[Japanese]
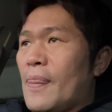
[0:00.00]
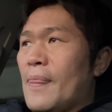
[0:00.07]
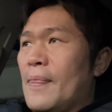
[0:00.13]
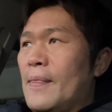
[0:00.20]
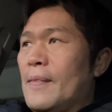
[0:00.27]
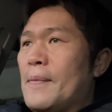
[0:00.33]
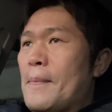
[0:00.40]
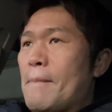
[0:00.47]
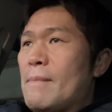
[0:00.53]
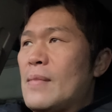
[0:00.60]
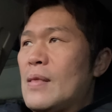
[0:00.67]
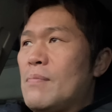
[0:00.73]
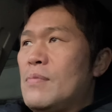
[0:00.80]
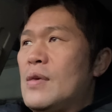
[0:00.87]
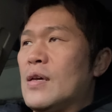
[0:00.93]
うん、
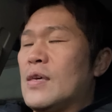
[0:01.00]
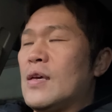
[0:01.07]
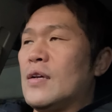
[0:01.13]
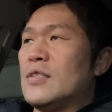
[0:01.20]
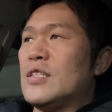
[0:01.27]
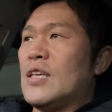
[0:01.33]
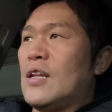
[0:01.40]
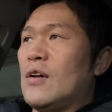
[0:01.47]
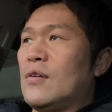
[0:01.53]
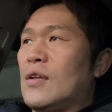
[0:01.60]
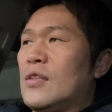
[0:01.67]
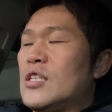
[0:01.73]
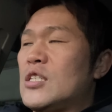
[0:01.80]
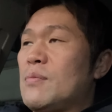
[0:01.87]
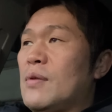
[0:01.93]
見分けがつけなくなっ
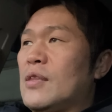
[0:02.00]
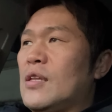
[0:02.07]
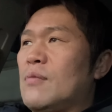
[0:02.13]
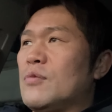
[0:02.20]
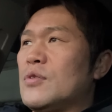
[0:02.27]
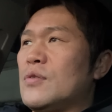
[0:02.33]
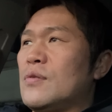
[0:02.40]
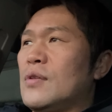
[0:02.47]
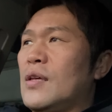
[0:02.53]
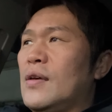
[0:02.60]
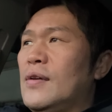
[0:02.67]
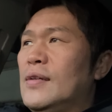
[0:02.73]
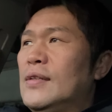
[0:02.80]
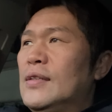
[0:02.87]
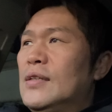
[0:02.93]
てしまったりもするんで、
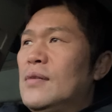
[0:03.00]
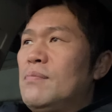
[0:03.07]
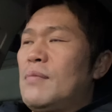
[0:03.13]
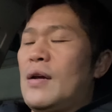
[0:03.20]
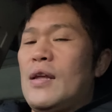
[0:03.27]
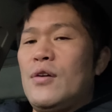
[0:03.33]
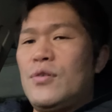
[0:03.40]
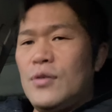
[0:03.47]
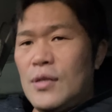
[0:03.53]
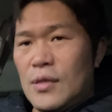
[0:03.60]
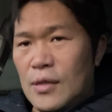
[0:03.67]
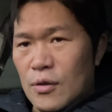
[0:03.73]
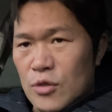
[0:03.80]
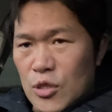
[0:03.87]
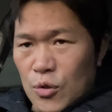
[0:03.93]
まあ、レフリーっ
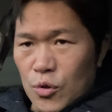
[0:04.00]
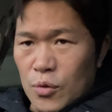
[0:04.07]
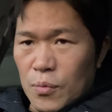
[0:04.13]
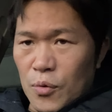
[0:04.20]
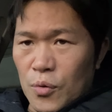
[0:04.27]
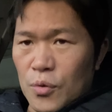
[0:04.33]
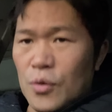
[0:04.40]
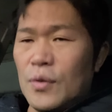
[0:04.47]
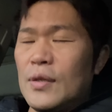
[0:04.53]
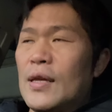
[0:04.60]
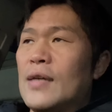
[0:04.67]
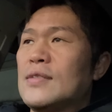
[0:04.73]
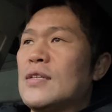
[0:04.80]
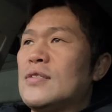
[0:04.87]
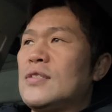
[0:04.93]
ていう仕事も本当に
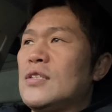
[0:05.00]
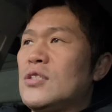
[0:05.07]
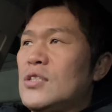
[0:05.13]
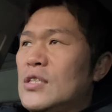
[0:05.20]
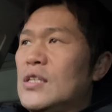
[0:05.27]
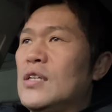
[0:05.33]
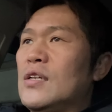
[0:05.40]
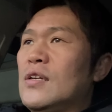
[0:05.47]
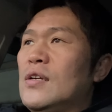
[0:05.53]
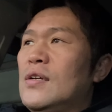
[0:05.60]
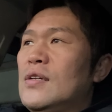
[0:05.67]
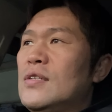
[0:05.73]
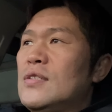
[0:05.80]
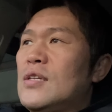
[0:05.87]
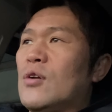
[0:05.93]
大切ですし、
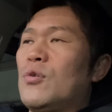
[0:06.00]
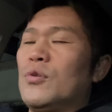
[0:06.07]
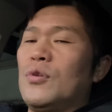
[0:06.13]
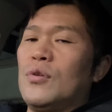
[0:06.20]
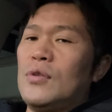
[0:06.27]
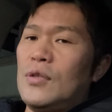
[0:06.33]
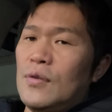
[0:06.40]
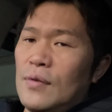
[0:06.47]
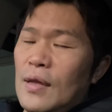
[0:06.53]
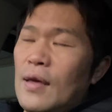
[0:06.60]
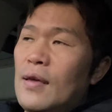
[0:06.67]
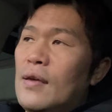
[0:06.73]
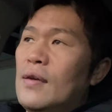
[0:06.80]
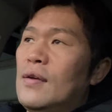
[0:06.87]
セコンドっていうね、